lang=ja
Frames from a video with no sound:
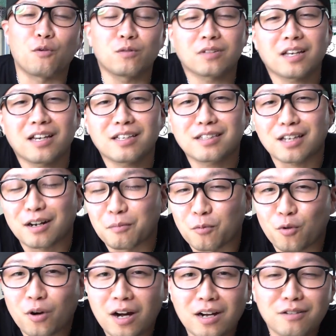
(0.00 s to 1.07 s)
本題行ったら
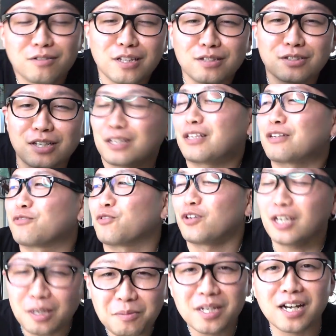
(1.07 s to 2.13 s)
もうワークデスチャンネル
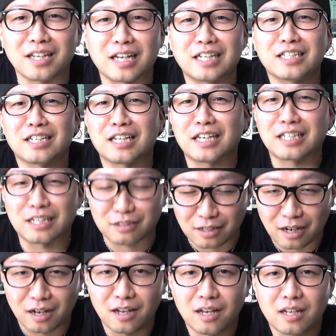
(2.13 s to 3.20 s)
の意味がないじゃないです
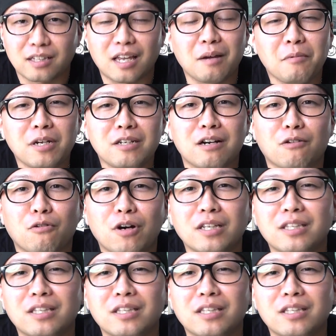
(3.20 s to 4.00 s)
か。たまにはこ